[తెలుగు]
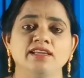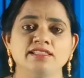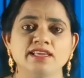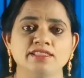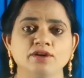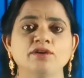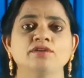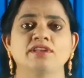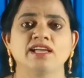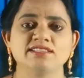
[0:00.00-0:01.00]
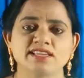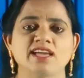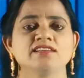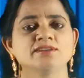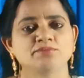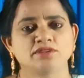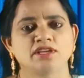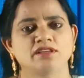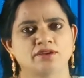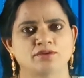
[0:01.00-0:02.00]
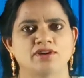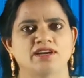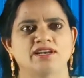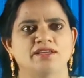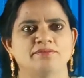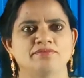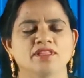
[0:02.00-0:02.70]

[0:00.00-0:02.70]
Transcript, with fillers: ఇదేదో రాజకీయాలు చెప్తున్నాను అనుకోకండి